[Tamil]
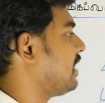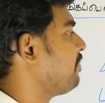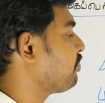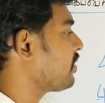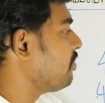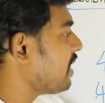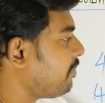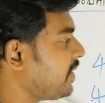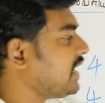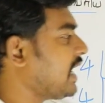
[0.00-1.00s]
எண்
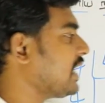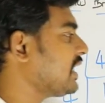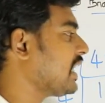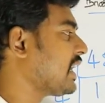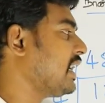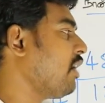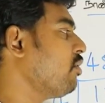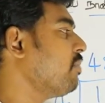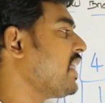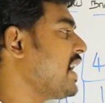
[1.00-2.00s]
மிகப்பெரிய நான்கு இலக்க எண்ணா
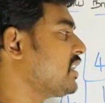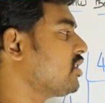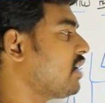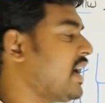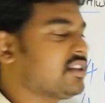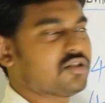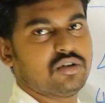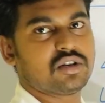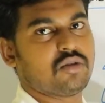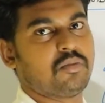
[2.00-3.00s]
ஒன்பதாயிரத்தி தொள்ளாயிரத்தி
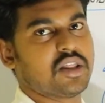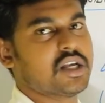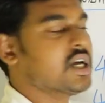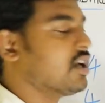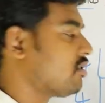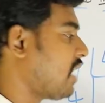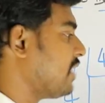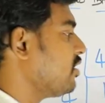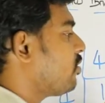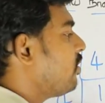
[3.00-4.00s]
தொண்ணூற்றி ஒம்பது ஸோ
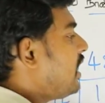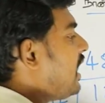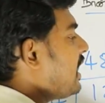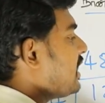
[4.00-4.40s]
அதுக்குள்ளே